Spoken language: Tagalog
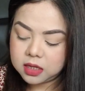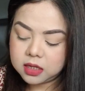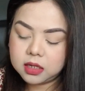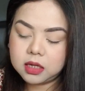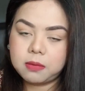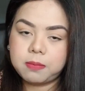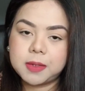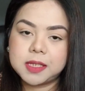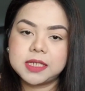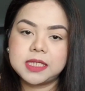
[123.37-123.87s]

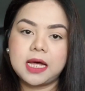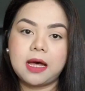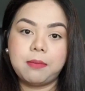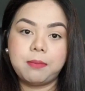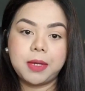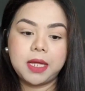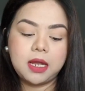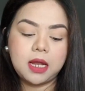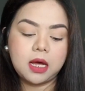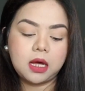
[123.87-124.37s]

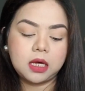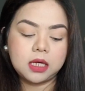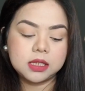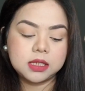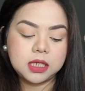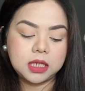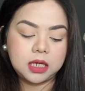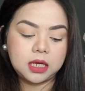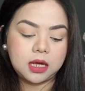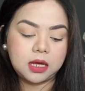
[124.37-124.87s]
napasama lang
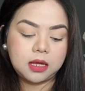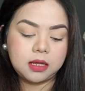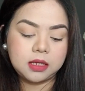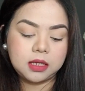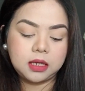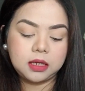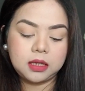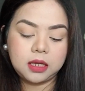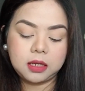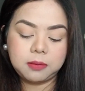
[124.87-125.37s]
kasi nga,
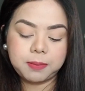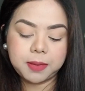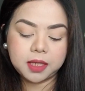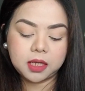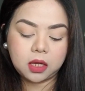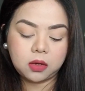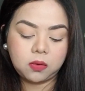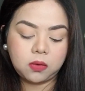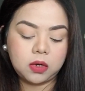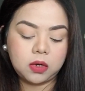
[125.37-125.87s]
naglipit ako